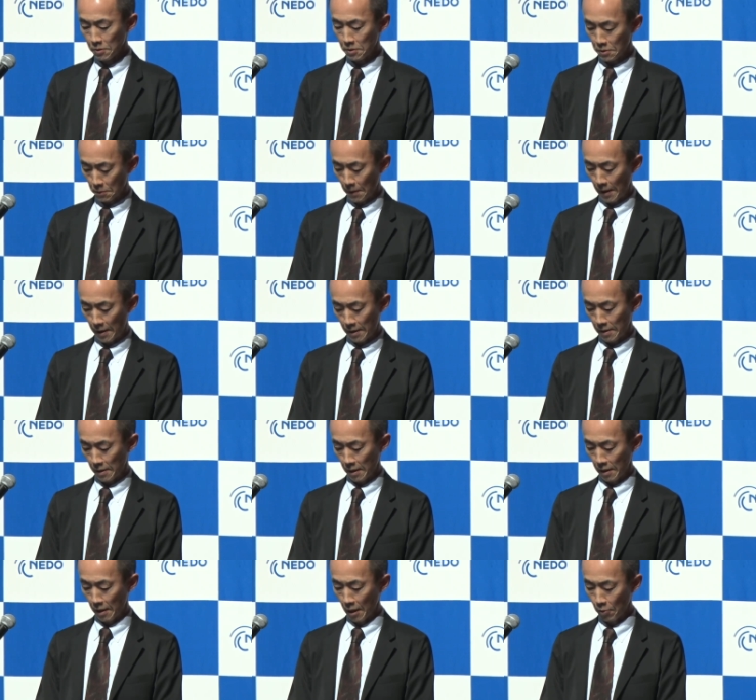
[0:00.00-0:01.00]
は、
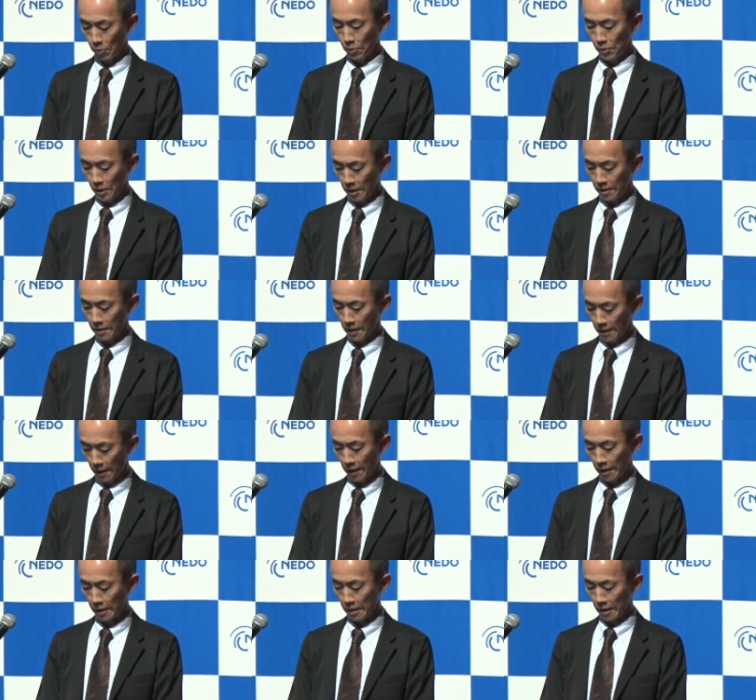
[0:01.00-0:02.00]
えー、アイオーティー 社
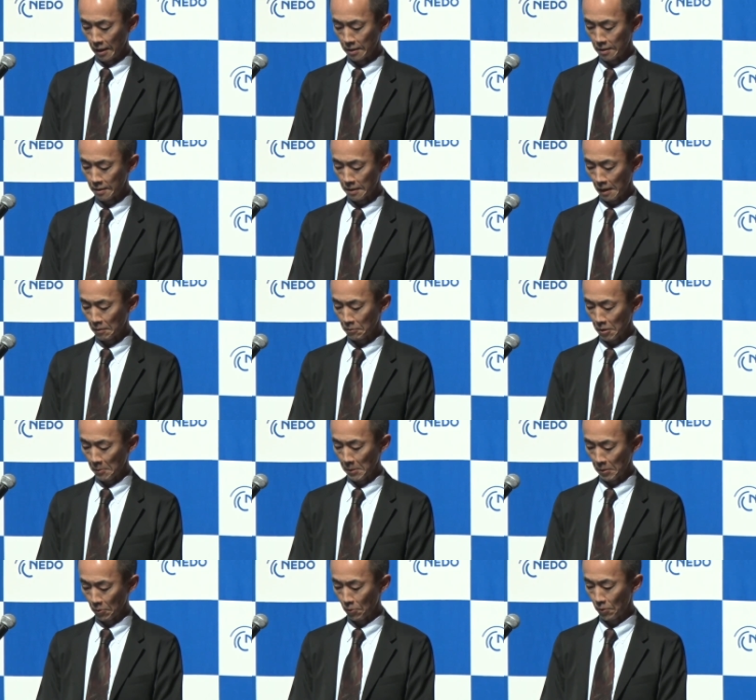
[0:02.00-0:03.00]
会、えー、実現のた
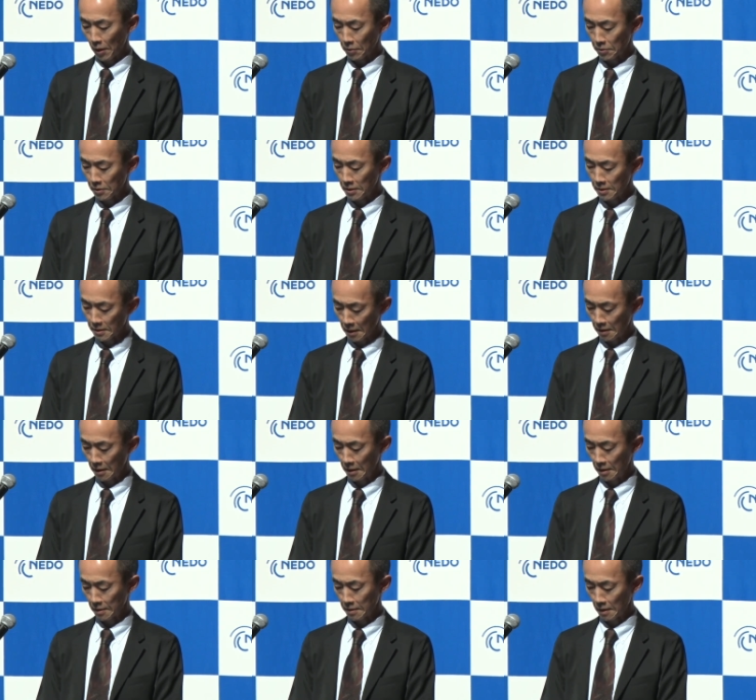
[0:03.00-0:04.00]
めの革新
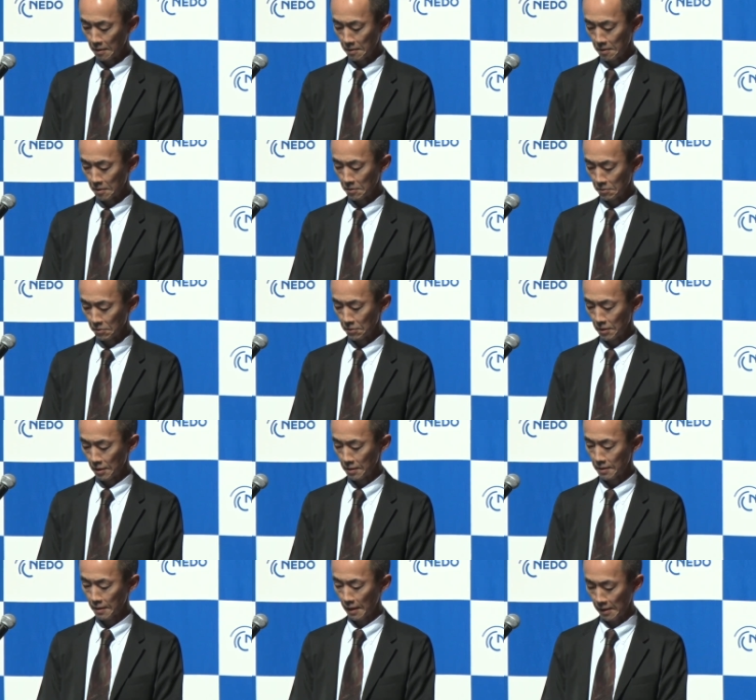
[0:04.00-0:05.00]
的センシング技
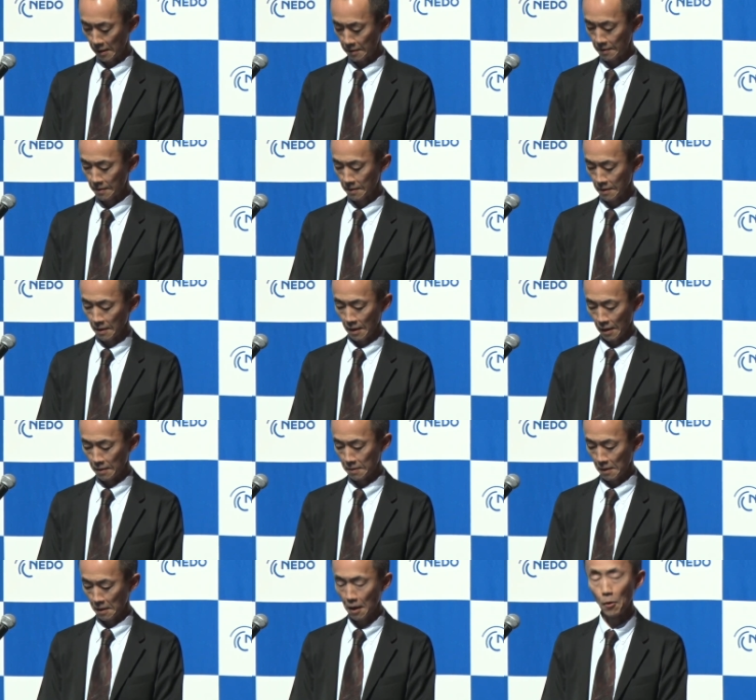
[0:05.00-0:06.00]
術開発、えー、
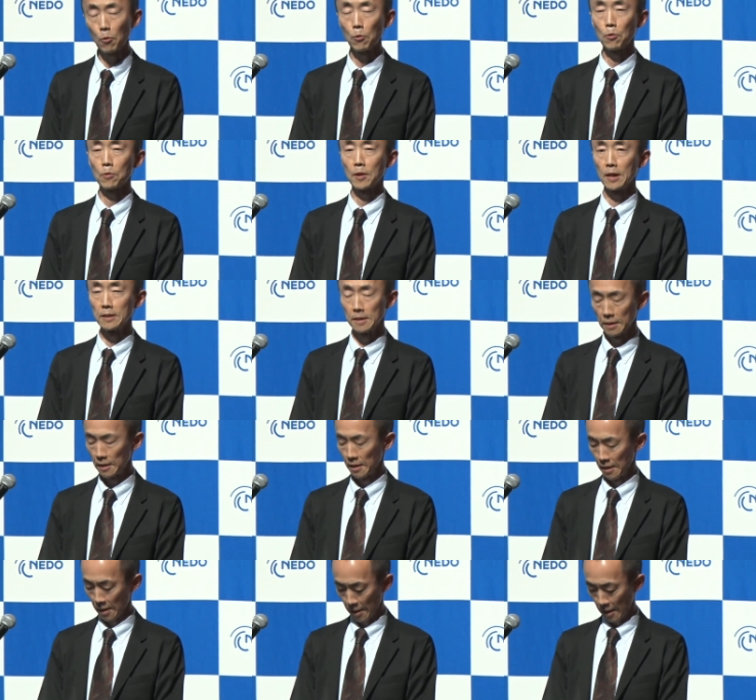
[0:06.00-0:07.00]
成果報告会に、
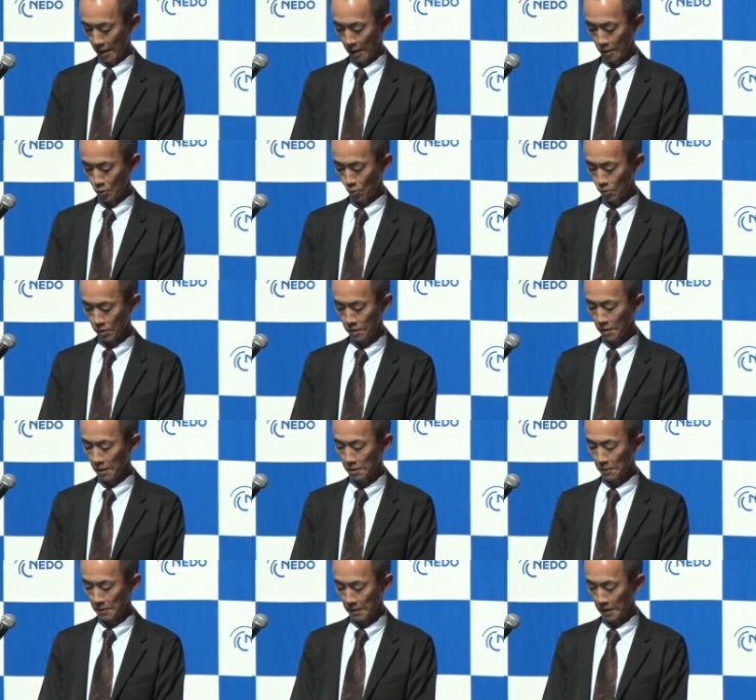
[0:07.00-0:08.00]
えー、長時間
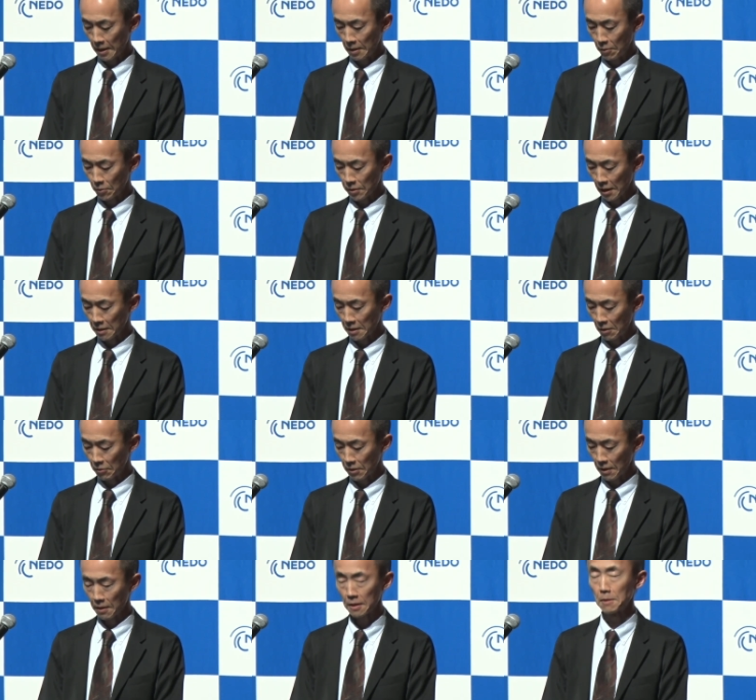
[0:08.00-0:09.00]
にわたりご参加をい
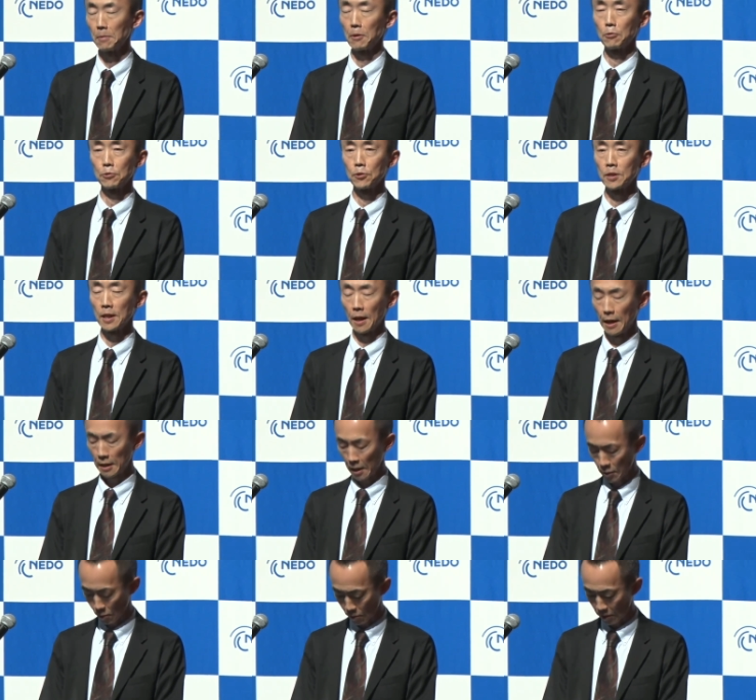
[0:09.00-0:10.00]
ただき誠にあり
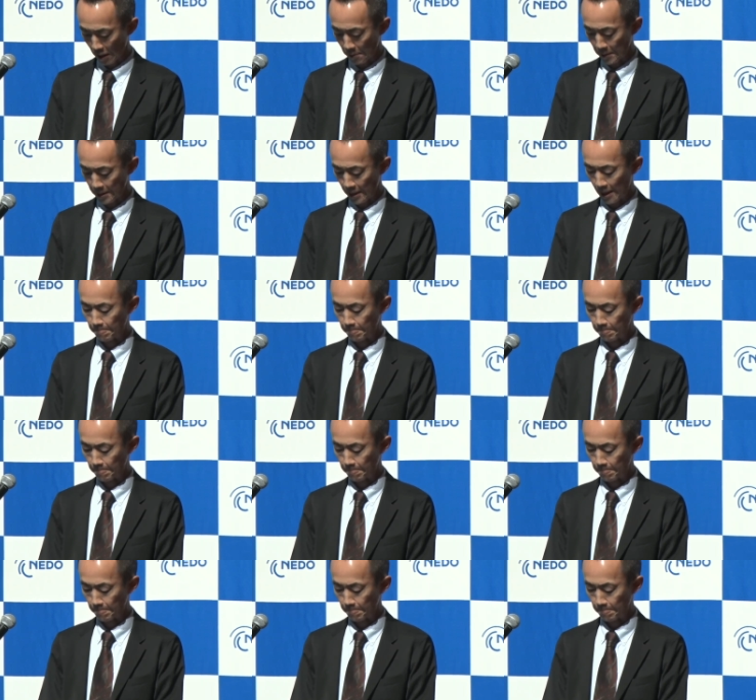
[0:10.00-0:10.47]
がとうございました。